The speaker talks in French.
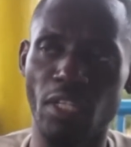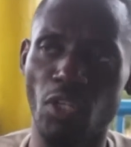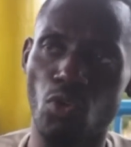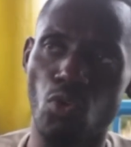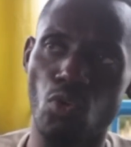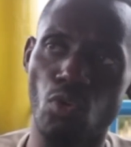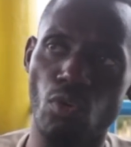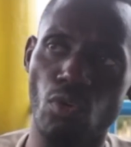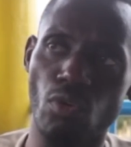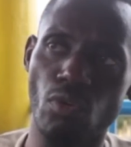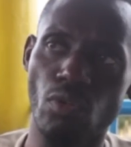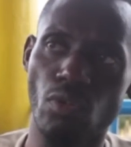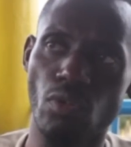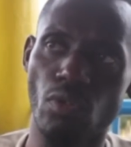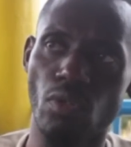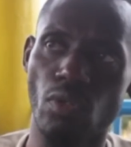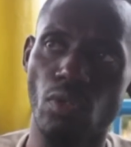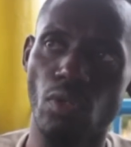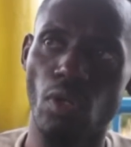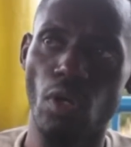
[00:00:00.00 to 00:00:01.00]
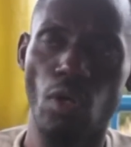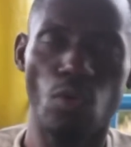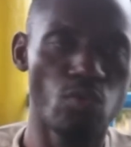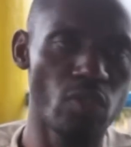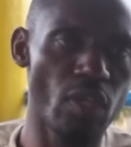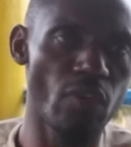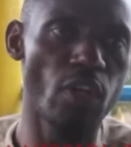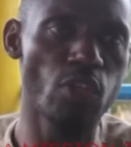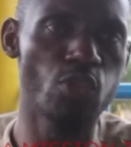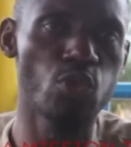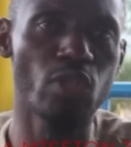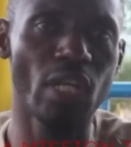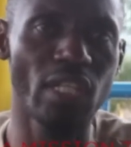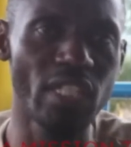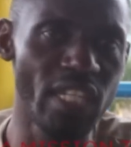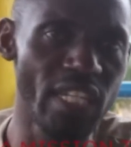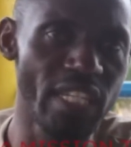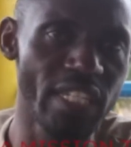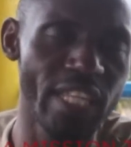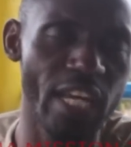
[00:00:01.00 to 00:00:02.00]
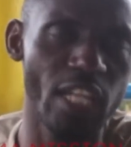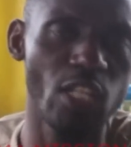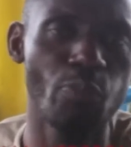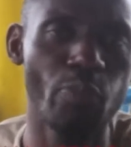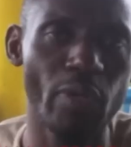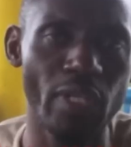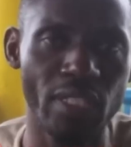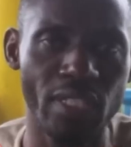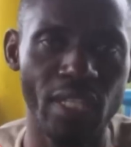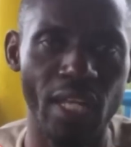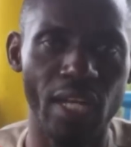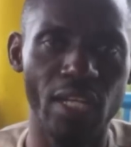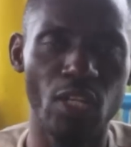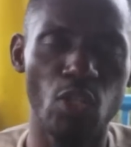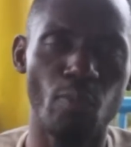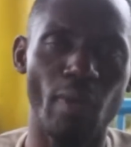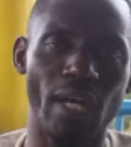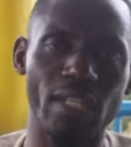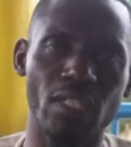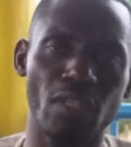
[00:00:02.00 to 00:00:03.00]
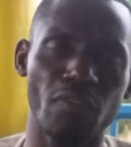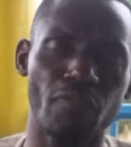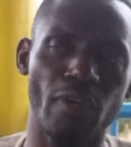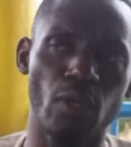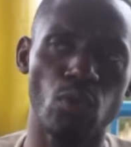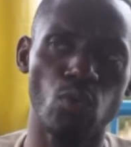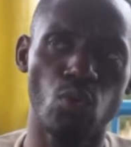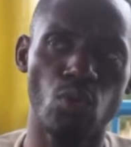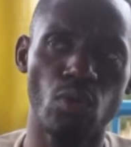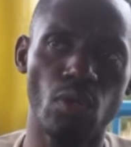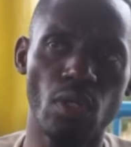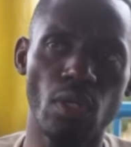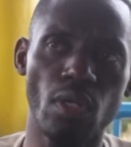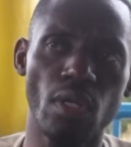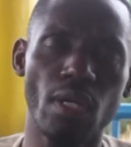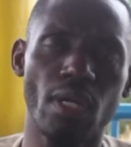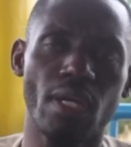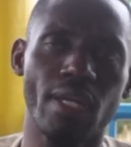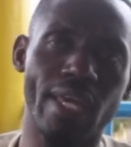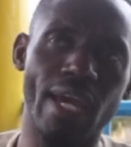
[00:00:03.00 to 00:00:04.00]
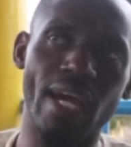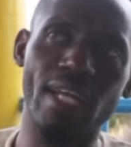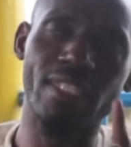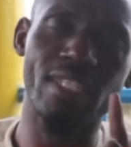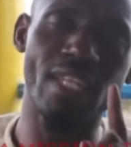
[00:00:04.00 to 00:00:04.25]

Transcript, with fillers: Congo. Nous avions soutenu l'idée du président élu Martin Fayoulou quand